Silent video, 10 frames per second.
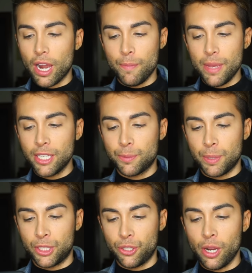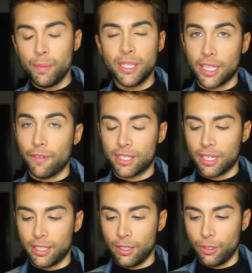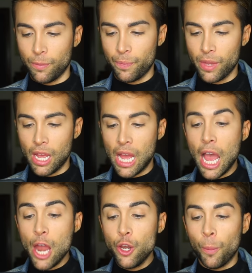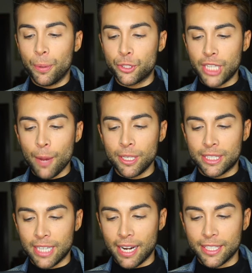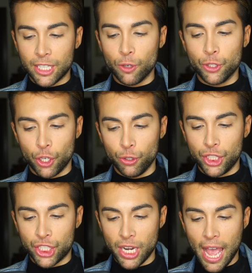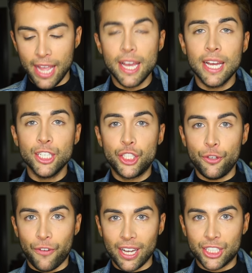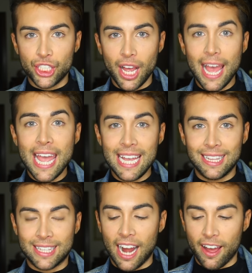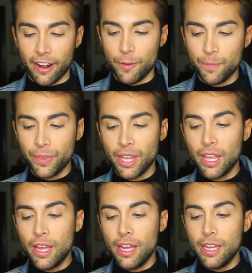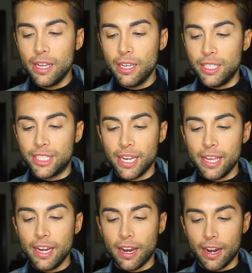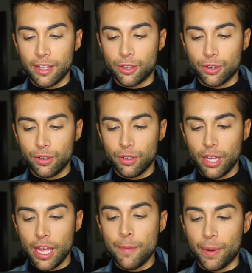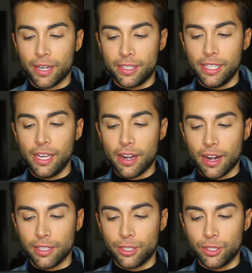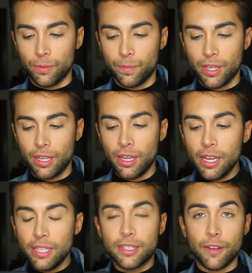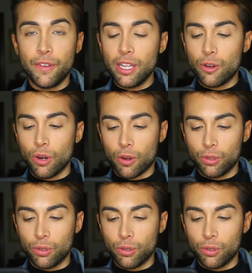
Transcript: che la mia espressione mi stava tradendo. Non possiamo entrare se non ce lo dice lei. Ci faccia entrare. Inserì la retro e partii a razzo. Intravidi con la